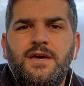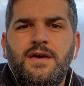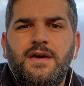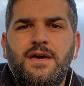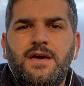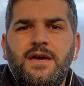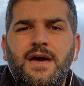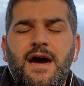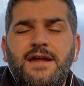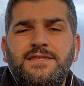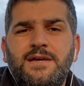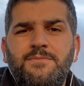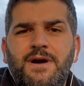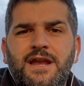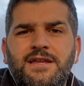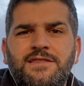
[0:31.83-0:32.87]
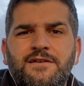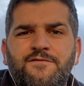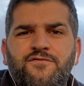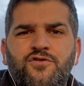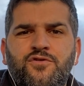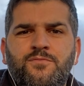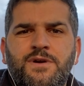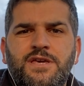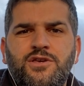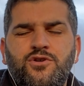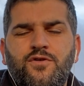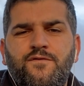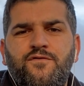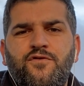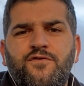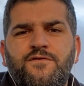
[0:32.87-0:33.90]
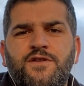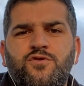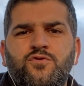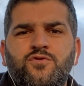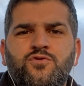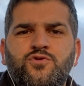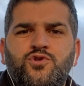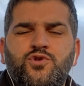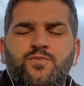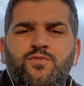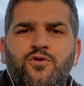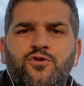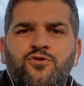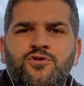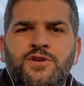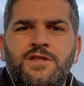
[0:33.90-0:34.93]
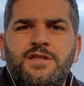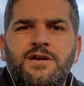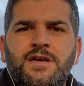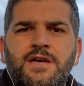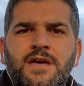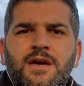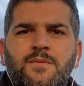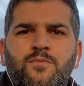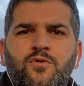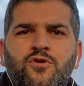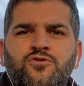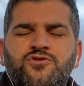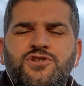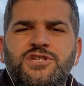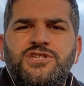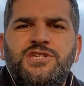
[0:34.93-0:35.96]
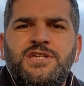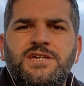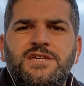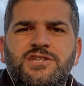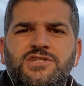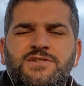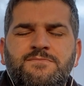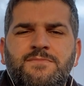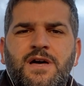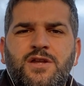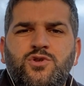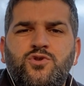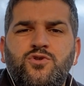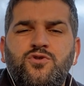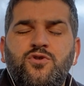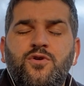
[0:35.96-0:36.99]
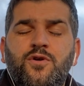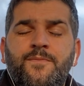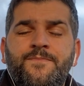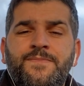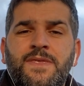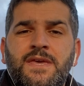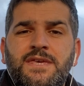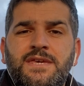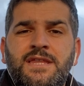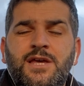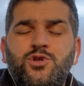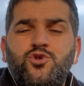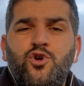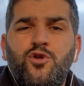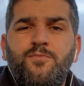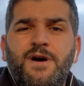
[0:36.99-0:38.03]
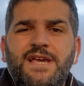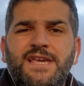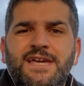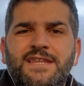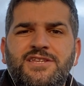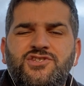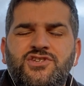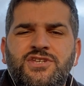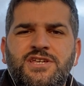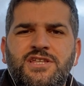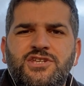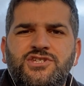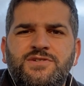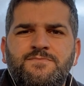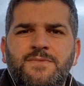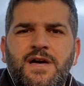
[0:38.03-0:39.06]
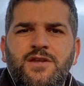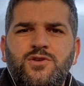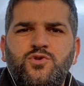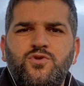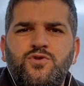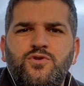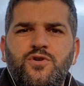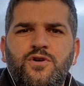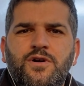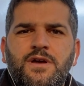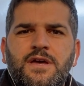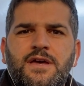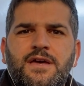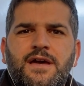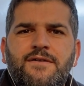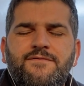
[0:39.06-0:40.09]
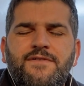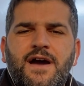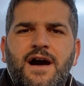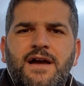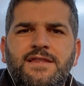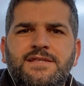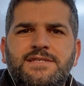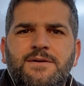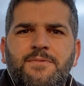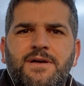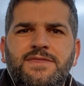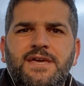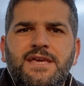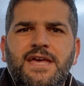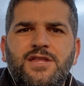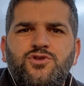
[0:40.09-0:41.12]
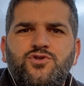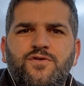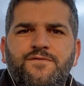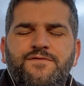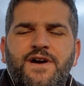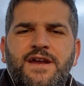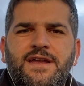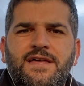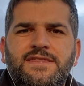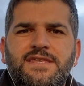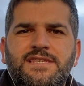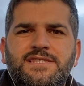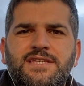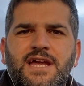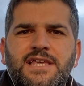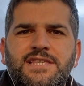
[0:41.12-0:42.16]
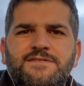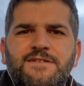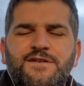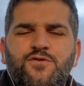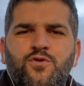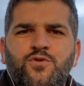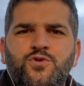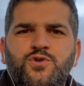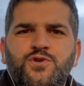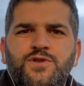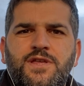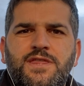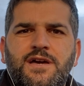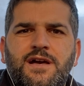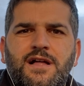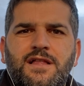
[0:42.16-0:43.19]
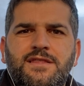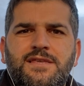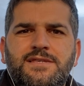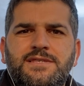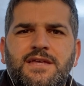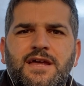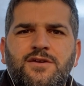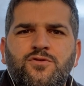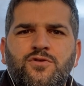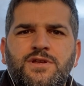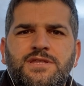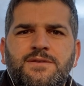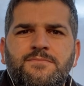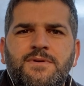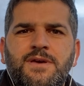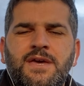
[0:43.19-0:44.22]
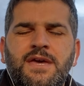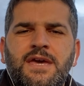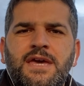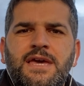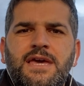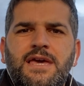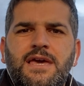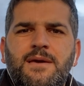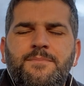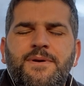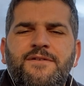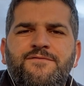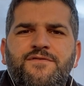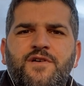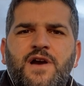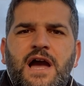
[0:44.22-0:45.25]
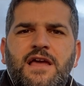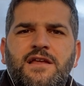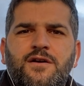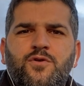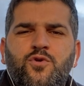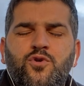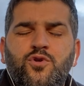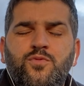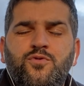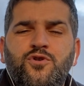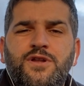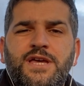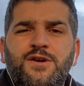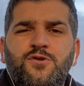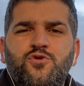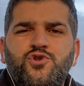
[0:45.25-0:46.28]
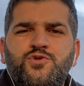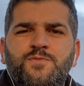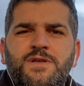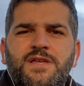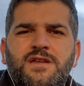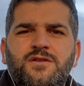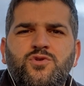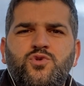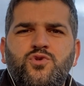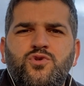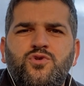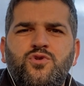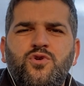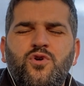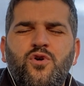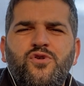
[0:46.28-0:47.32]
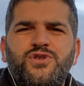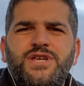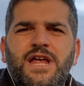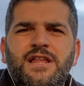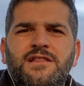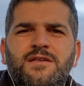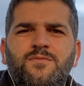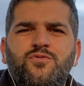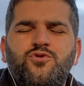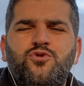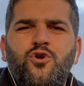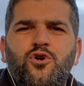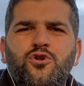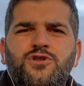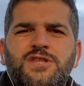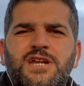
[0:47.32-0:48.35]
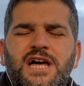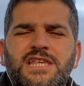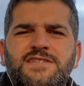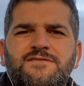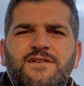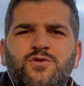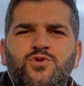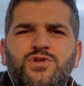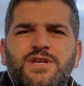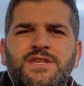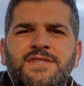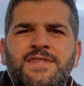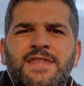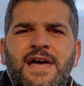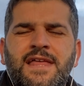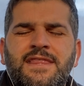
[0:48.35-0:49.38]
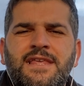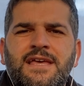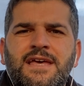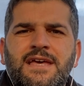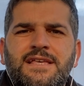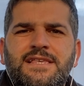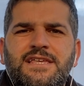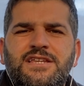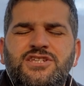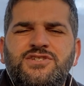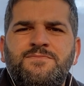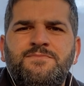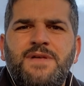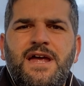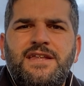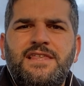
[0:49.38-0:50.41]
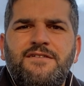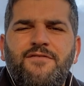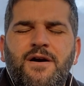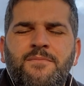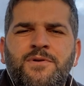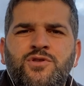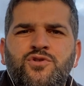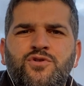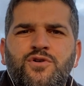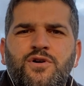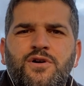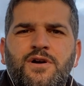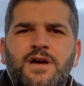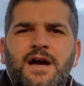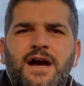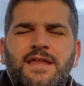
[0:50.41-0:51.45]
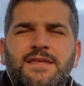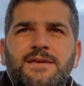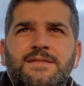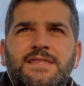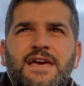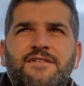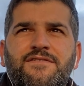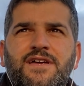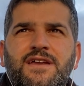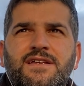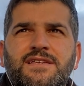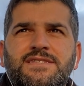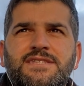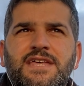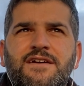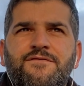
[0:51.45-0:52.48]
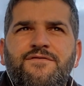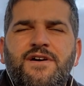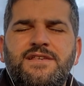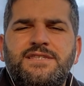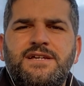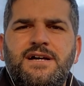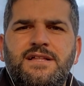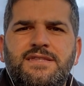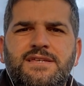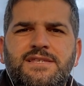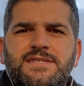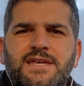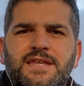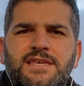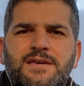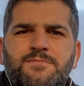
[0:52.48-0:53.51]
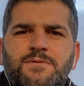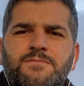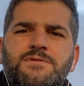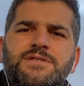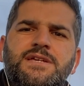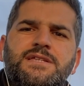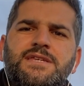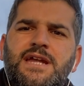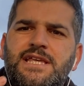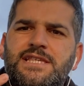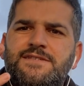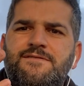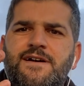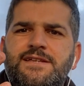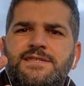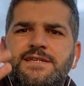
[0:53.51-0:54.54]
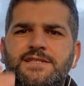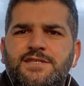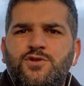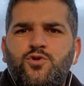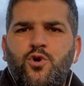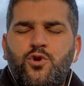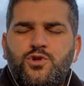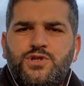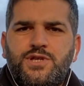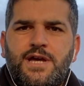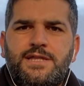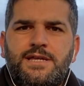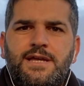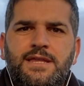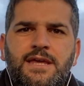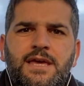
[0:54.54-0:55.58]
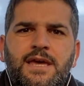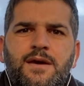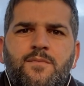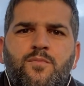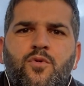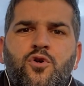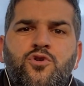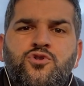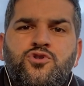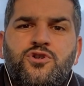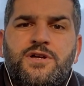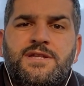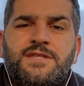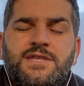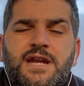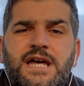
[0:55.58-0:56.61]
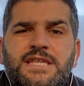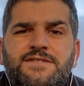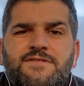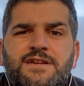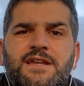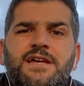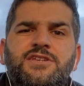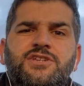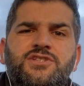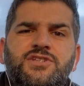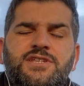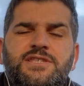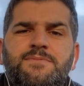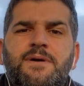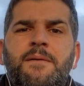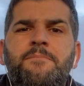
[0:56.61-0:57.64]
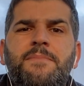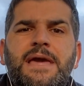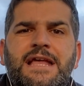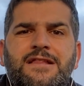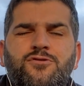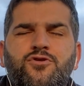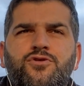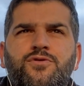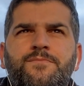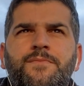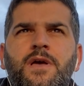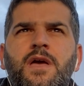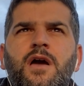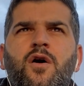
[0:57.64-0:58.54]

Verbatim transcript: E, Hertha Berlin'de forma giyiyor. Forvet oyuncusu Polonyalı. Bu oyuncu için girişimler sürüyor. Yine Solbakken için girişimler sürüyor. E, ve aynı zamanda Getson Fernandes transferi konusunda da Galatasaray yönetimi e, Benfica kulübüyle görüşmelerini sürdürüyor. Özellikle bu dört transfer üzerinden girişimler devam ediyor. Hani devre arasında en fazla Galatasaray'ın yapabileceği transfer sayısı 4 zaten. Bu oyuncuların transferini açıkçası ben bekliyorum.